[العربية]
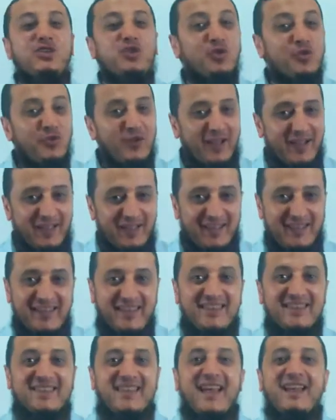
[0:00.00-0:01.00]
دفعة
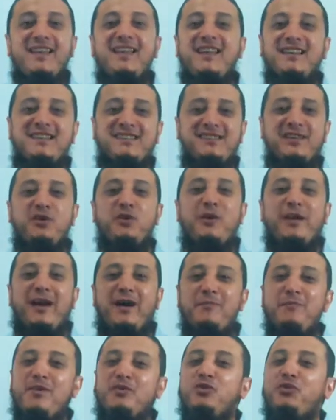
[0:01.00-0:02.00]
الثانية للثانوية
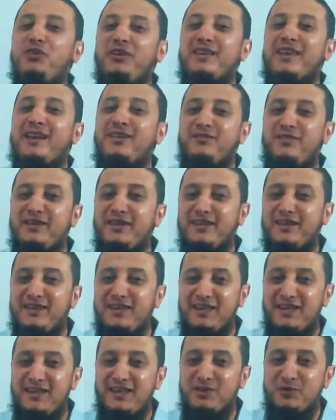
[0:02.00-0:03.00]
العامة دفعة
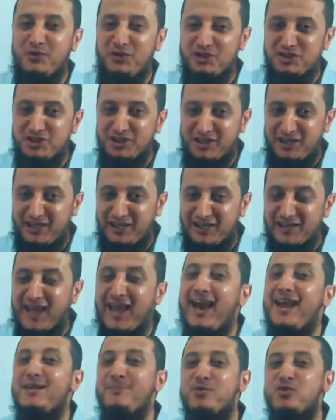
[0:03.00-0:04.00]
2022
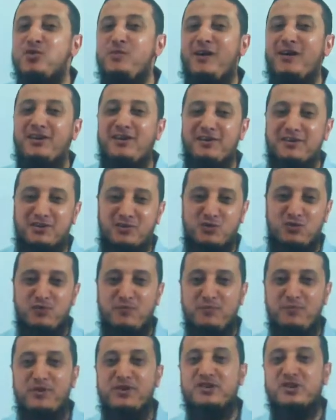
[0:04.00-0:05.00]
أهلا بكم على قناتكم
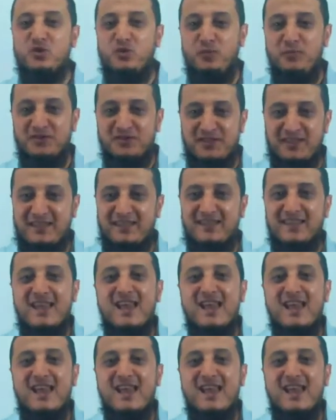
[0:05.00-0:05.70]
بأسلوب بسيط